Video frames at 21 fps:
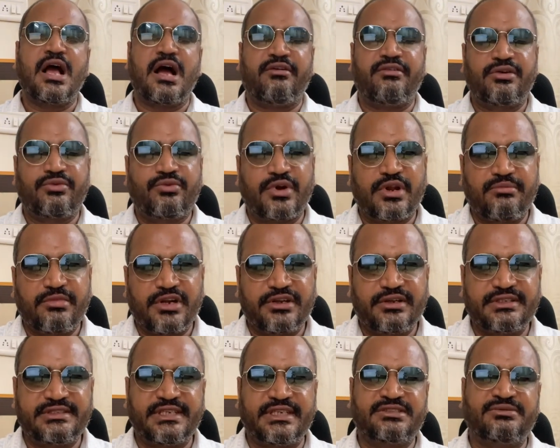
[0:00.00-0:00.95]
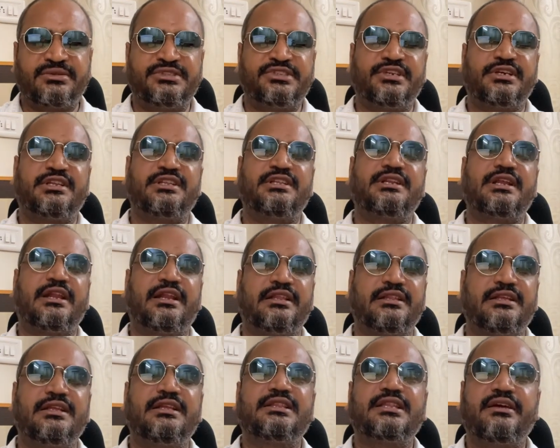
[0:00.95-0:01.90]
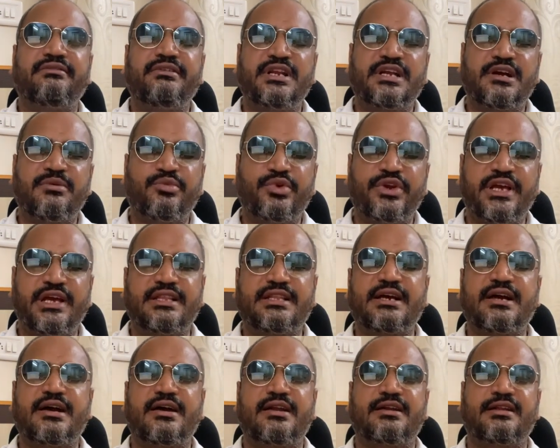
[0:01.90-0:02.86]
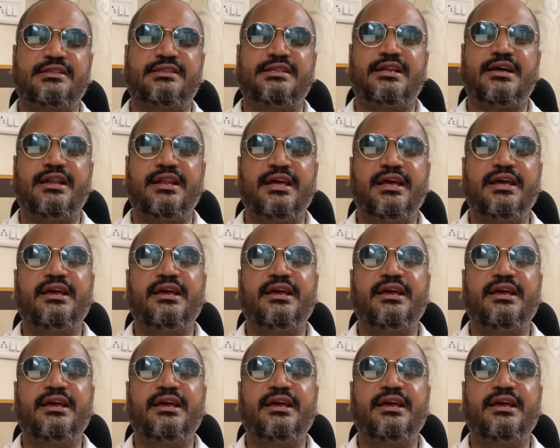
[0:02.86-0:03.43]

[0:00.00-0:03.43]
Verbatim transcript: அவர் கூட மட்டும் செக்ஸ் வச்சுக்கிறது நல்லது தவிர்க்க முடியாத காரணத்தினால